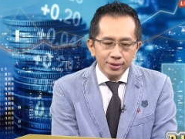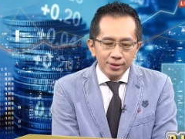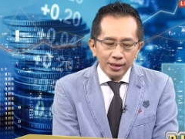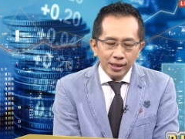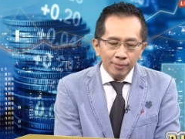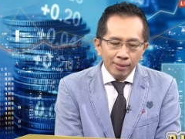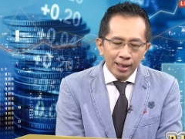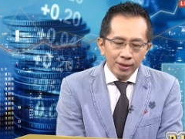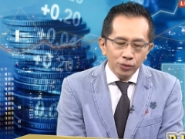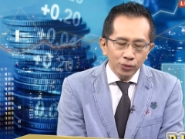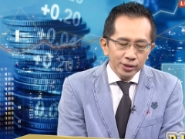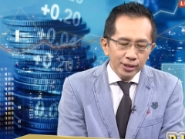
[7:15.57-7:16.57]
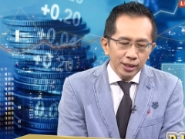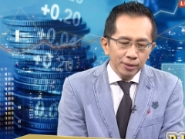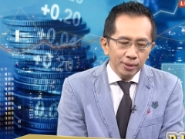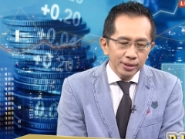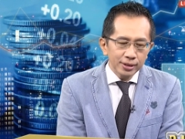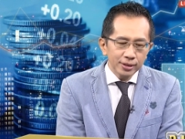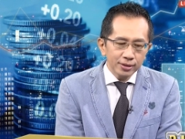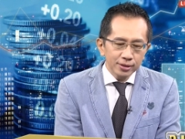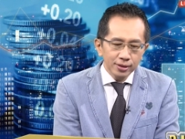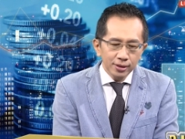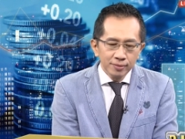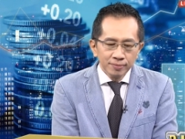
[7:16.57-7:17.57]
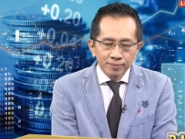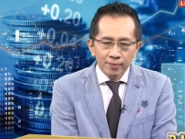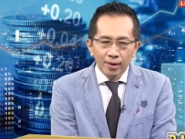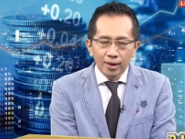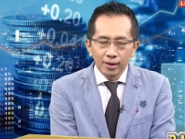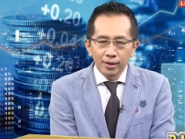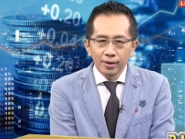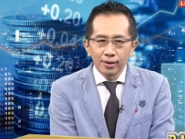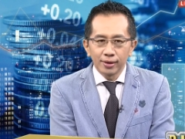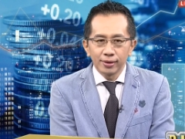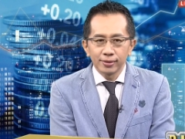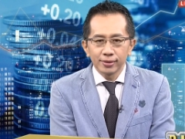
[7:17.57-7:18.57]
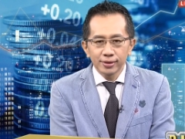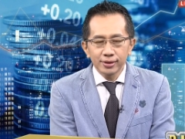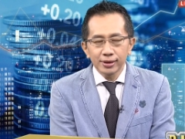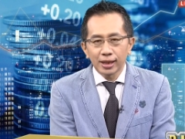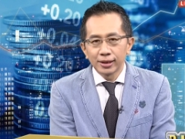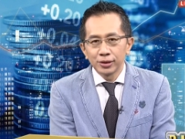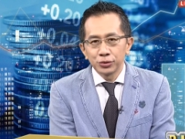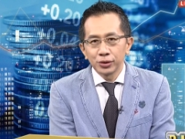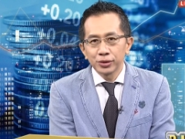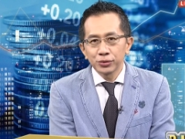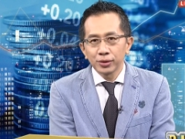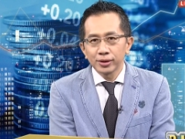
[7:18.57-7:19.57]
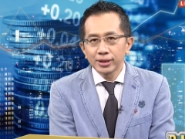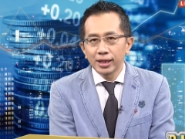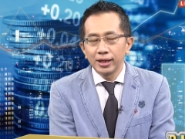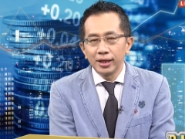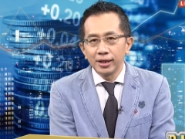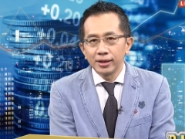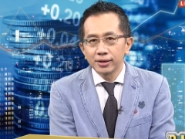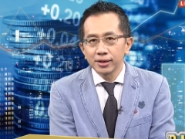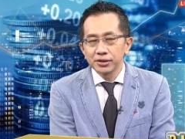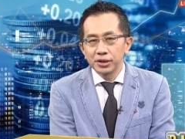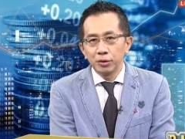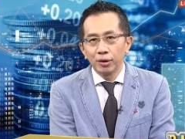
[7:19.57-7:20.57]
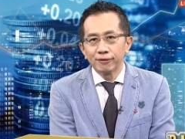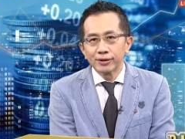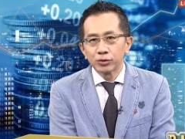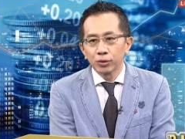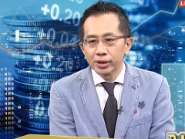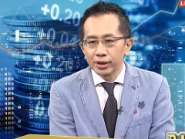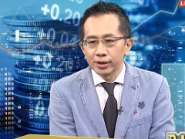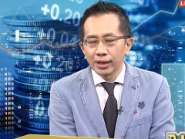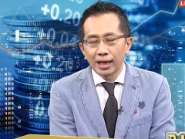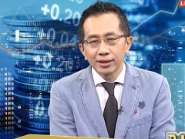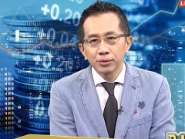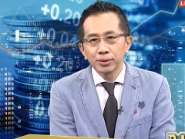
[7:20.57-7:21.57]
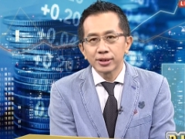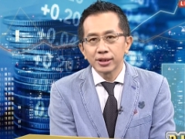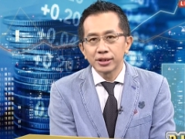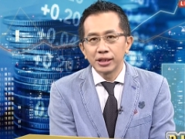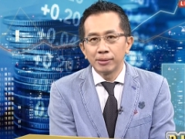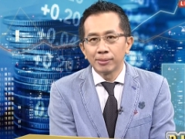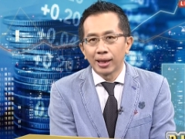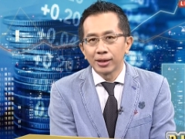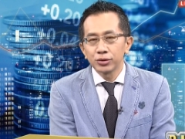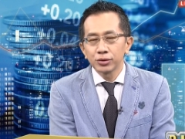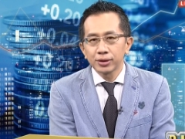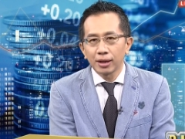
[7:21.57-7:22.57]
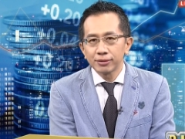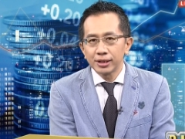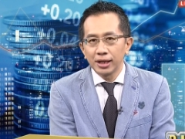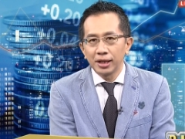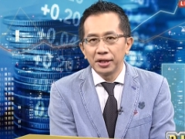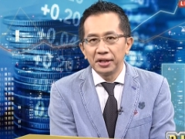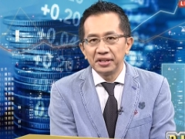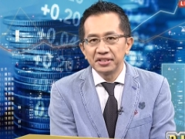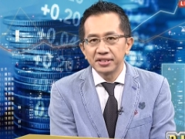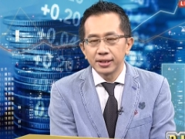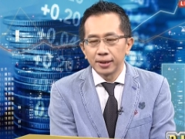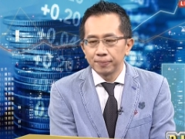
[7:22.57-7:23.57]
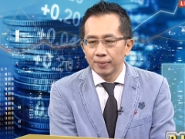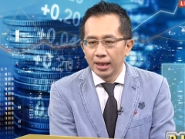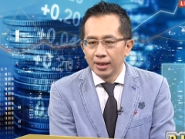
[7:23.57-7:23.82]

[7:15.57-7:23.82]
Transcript: 这一码的过程里面，其实，呃，市场也觉得说，在年底，在十一月份左右，可能还是会升起一码，就是到今年年底之前，